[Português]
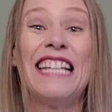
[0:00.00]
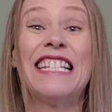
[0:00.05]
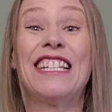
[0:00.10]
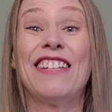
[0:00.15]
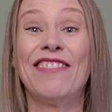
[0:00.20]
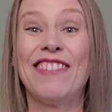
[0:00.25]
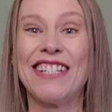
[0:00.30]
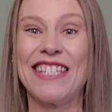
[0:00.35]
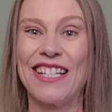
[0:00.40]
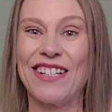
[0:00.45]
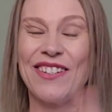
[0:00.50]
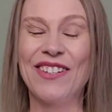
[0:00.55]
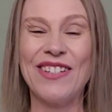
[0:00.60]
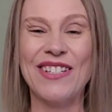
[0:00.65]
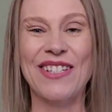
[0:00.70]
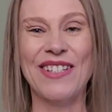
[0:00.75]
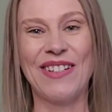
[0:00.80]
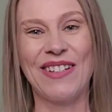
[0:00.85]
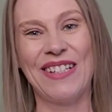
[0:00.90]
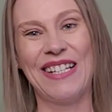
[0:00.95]
Se você
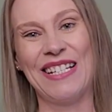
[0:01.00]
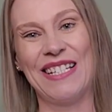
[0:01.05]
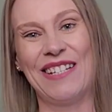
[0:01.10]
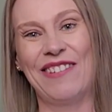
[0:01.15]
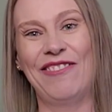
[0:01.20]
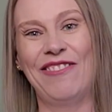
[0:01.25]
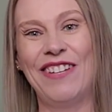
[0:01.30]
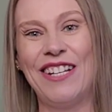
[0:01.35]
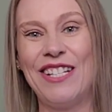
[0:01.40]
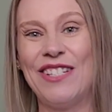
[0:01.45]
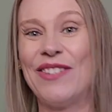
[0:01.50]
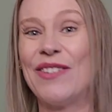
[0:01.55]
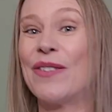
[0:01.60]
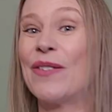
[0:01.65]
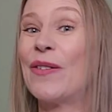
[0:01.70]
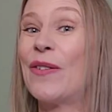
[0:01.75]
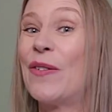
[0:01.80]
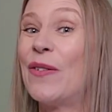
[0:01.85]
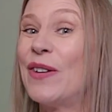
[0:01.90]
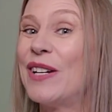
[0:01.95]
gostou desse vídeo,
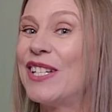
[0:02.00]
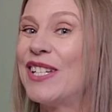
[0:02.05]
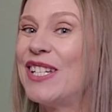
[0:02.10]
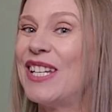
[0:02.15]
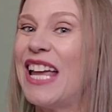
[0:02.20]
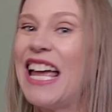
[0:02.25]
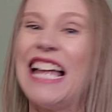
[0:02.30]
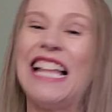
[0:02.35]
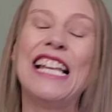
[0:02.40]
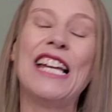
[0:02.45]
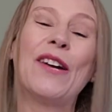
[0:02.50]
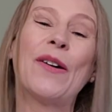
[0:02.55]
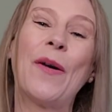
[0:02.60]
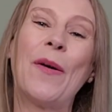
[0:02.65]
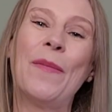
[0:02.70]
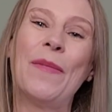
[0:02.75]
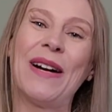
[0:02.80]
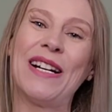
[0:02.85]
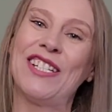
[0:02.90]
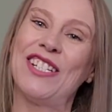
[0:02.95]
curte ele,
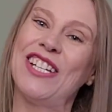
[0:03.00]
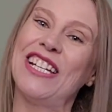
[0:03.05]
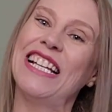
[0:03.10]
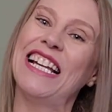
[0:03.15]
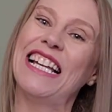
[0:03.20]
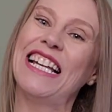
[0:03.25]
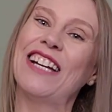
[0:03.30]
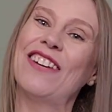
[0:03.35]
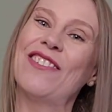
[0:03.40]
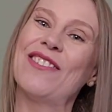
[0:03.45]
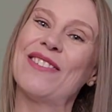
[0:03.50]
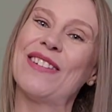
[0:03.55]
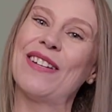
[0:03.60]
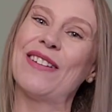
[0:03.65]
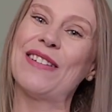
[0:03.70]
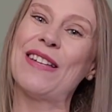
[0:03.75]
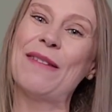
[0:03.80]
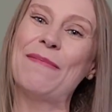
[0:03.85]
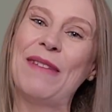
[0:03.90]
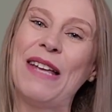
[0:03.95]
compartilhe ele com
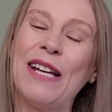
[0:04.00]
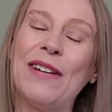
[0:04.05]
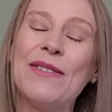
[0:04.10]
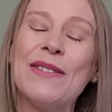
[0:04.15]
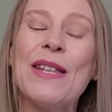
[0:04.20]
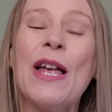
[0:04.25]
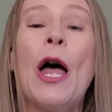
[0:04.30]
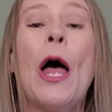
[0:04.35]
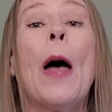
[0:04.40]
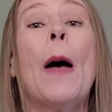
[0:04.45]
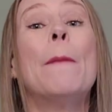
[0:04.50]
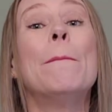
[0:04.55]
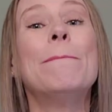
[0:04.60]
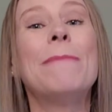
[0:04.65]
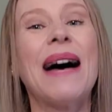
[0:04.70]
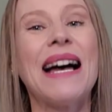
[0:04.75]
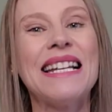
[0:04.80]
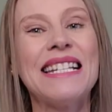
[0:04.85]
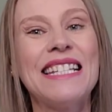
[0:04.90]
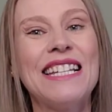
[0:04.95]
seus amigos,
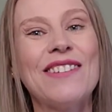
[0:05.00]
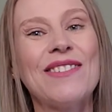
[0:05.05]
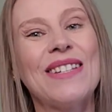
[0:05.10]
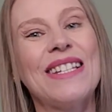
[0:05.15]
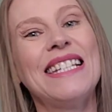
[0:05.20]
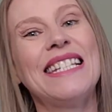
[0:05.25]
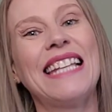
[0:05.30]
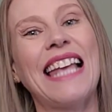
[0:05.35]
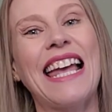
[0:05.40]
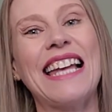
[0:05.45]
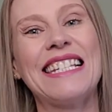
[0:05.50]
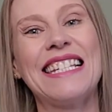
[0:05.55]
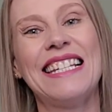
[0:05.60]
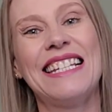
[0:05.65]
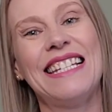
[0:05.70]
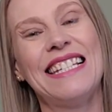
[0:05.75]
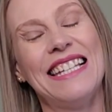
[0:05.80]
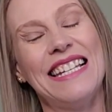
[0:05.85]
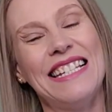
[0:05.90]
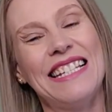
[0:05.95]
mas não se esquece
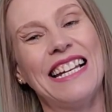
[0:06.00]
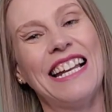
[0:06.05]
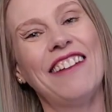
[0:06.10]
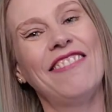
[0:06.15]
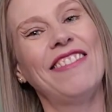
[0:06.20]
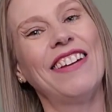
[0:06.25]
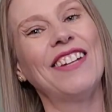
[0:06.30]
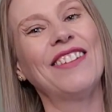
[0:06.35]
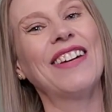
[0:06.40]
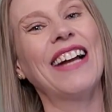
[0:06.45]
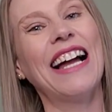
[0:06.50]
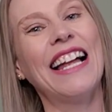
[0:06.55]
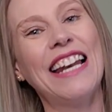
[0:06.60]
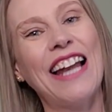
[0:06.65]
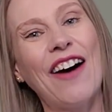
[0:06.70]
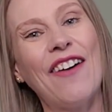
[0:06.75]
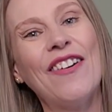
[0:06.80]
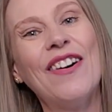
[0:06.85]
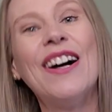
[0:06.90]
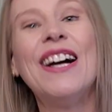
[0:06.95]
de se inscrever no
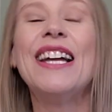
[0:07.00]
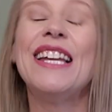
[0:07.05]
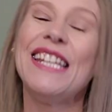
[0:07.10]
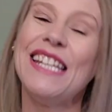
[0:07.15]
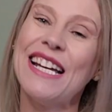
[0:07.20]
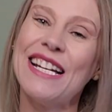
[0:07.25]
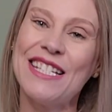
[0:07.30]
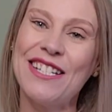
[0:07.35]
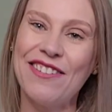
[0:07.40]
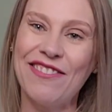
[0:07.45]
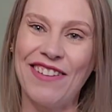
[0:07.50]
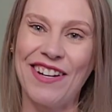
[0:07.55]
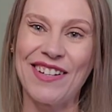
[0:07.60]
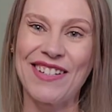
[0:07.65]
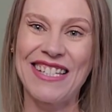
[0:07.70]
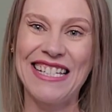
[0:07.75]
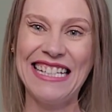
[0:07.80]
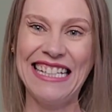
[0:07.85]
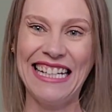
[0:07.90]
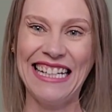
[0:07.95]
canal e ativar
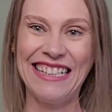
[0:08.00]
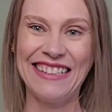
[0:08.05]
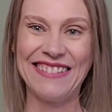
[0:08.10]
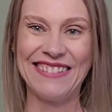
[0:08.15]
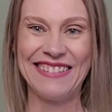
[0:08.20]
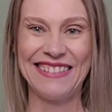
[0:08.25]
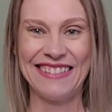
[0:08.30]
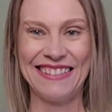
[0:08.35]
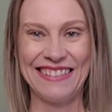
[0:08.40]
o sininho.